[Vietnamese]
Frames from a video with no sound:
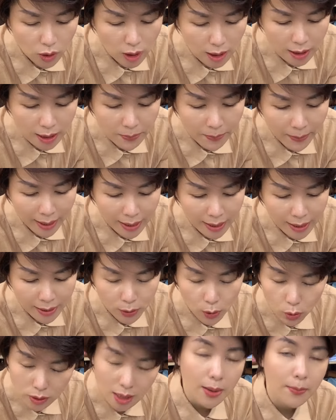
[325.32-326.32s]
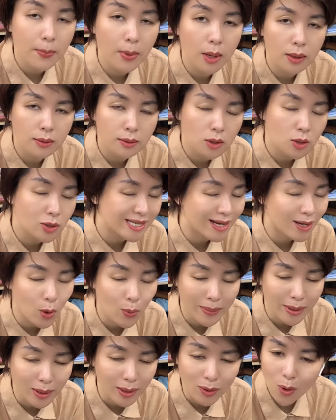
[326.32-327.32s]
nên khi may lên đồ rất là mượt nó sẽ
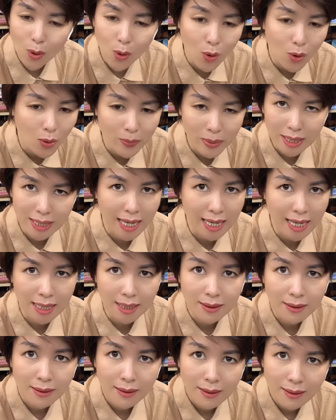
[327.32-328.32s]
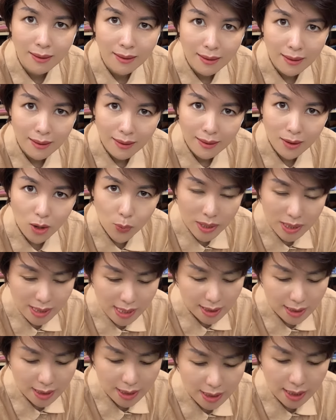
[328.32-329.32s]
không bị khô không bị nhăn không bị
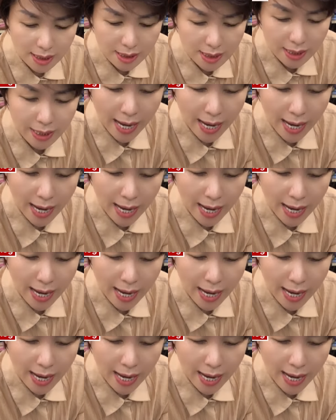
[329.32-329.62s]
giật chỉ gì